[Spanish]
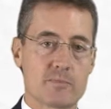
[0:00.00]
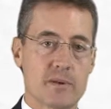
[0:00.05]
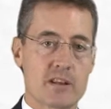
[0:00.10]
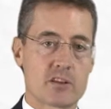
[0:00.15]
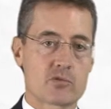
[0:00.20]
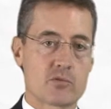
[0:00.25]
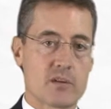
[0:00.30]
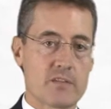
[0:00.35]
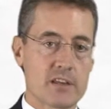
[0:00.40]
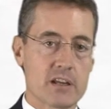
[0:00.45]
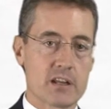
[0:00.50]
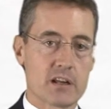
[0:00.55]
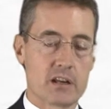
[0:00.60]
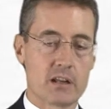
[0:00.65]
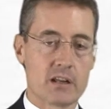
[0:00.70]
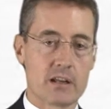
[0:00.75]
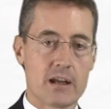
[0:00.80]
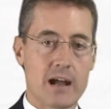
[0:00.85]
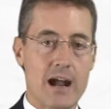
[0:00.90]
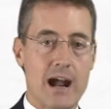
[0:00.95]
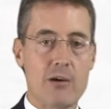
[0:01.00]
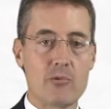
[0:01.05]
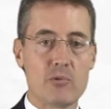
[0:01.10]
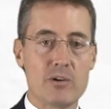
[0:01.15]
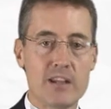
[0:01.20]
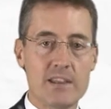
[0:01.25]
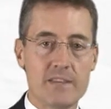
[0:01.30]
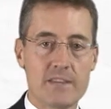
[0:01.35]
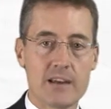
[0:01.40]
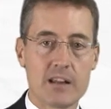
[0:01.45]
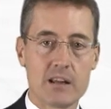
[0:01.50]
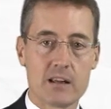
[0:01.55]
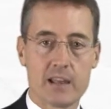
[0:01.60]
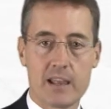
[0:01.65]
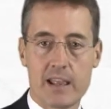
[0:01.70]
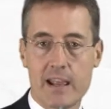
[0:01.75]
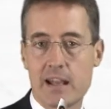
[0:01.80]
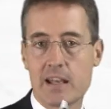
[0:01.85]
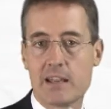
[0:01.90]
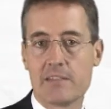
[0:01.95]
persuadir a un líder,
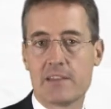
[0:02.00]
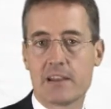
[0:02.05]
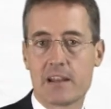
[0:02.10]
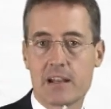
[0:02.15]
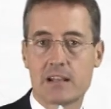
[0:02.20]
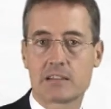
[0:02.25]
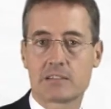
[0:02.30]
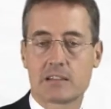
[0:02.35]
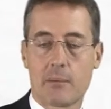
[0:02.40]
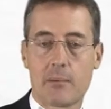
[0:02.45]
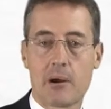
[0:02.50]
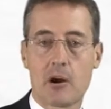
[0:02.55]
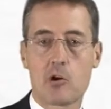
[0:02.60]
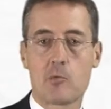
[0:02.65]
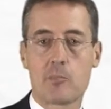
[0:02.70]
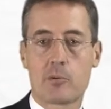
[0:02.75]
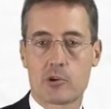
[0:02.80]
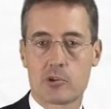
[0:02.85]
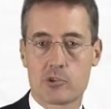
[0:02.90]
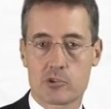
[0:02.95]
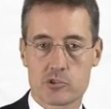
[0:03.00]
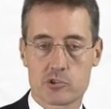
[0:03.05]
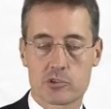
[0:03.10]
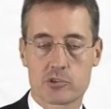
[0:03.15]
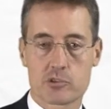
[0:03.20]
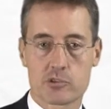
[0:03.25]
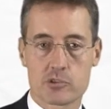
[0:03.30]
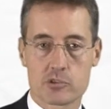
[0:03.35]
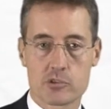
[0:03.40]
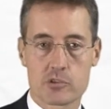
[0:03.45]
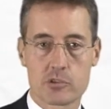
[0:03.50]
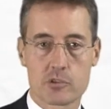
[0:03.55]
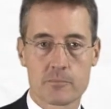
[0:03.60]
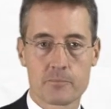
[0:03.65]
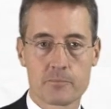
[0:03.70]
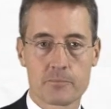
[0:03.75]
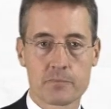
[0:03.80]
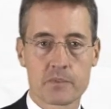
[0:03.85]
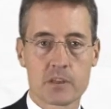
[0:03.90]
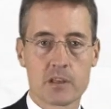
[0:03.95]
el líder hará el trabajo por nosotros.
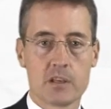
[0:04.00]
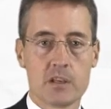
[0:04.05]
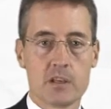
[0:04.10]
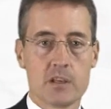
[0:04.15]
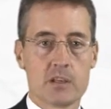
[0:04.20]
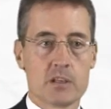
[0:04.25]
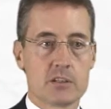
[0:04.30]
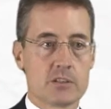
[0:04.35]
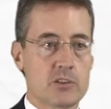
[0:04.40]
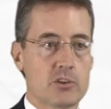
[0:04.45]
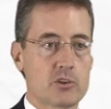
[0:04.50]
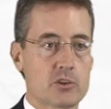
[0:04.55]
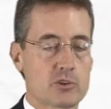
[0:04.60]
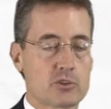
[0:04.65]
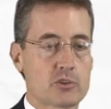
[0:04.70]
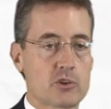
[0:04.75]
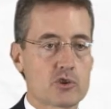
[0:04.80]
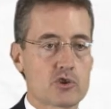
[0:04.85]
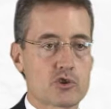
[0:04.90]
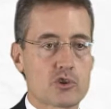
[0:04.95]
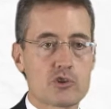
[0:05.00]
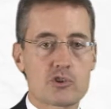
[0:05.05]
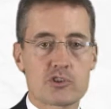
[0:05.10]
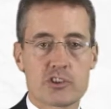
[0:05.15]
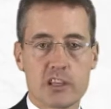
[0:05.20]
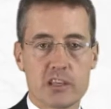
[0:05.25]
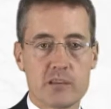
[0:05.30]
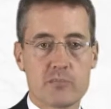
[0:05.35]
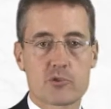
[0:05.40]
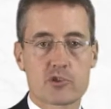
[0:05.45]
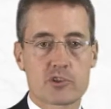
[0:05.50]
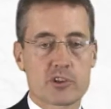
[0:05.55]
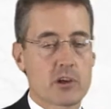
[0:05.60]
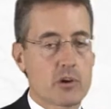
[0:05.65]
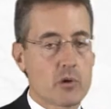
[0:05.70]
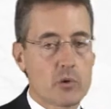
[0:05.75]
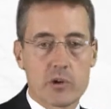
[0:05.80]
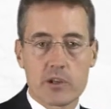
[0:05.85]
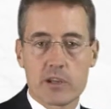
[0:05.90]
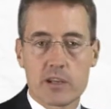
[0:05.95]
Si nosotros conseguimos que
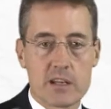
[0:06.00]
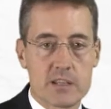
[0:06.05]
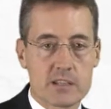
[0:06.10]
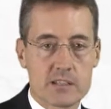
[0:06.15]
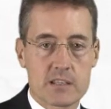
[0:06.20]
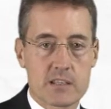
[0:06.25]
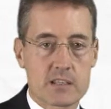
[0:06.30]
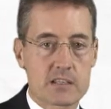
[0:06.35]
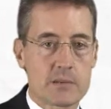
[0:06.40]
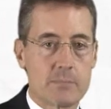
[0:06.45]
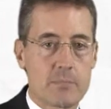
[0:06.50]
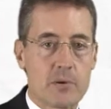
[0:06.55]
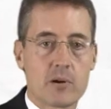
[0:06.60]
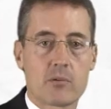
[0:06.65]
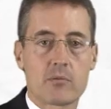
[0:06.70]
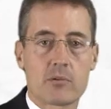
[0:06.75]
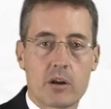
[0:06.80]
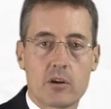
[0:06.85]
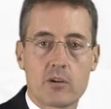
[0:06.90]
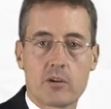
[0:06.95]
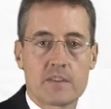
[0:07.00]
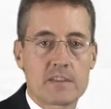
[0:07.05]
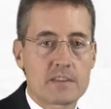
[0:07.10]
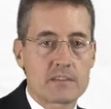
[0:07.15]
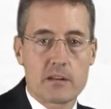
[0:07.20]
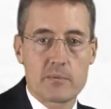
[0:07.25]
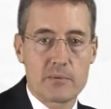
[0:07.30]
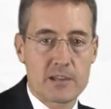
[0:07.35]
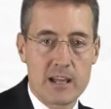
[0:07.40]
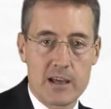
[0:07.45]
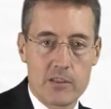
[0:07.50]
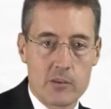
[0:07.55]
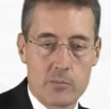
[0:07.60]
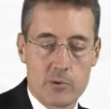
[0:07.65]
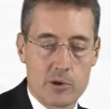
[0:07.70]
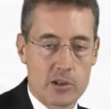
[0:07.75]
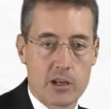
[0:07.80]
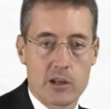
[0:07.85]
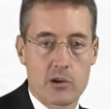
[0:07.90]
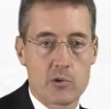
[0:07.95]
Julio Iglesias se ponga un reloj determinado
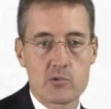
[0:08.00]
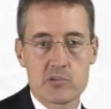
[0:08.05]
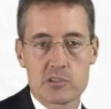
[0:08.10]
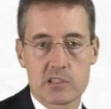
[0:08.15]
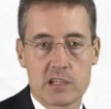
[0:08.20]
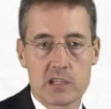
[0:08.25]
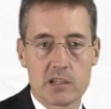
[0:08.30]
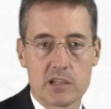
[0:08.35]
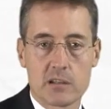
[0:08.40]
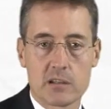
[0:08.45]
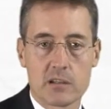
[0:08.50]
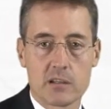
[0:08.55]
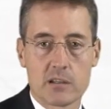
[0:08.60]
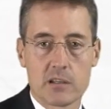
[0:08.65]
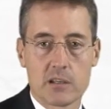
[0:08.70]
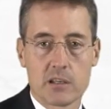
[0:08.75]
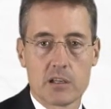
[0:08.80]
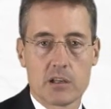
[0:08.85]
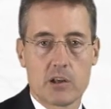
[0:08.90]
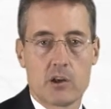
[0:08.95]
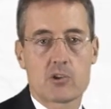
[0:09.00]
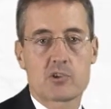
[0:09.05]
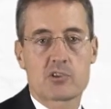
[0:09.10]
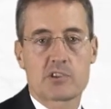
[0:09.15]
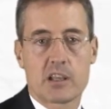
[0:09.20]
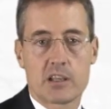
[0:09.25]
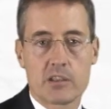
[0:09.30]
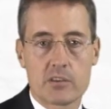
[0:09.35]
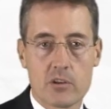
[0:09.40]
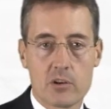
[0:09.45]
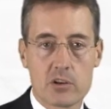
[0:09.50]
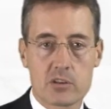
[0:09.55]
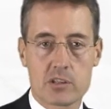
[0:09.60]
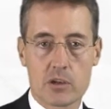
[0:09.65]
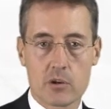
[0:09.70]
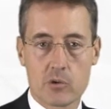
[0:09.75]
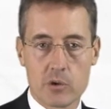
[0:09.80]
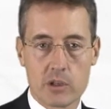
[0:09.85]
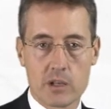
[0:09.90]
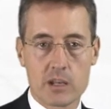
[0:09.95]
porque le gusta, los seguidores de
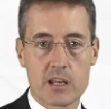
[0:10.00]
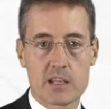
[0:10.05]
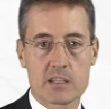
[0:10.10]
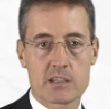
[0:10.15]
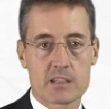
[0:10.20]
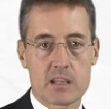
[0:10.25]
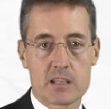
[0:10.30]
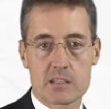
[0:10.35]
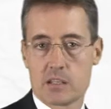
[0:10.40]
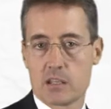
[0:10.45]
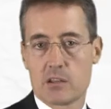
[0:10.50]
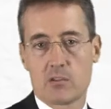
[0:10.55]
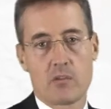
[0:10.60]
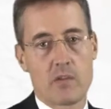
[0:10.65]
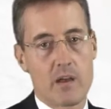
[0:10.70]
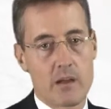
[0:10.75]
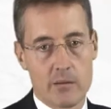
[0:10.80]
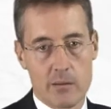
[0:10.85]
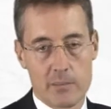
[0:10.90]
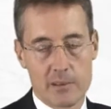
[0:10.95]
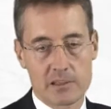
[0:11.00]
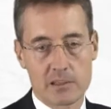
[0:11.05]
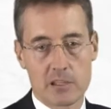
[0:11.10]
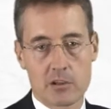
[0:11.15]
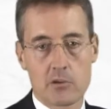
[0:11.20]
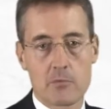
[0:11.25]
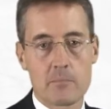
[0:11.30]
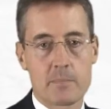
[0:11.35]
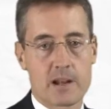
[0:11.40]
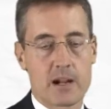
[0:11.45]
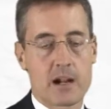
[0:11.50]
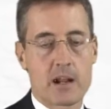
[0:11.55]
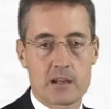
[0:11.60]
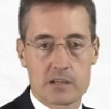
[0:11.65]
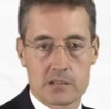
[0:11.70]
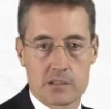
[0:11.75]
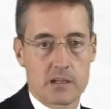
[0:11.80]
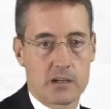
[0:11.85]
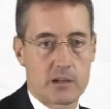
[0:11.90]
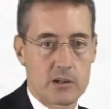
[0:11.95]
Julio Iglesias indudablemente comprarán
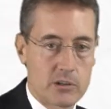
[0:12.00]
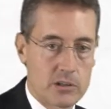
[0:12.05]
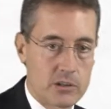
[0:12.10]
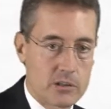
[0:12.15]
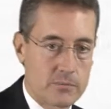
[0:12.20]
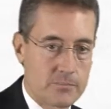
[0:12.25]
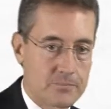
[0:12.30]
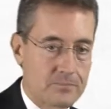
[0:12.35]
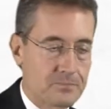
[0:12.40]
ese reloj.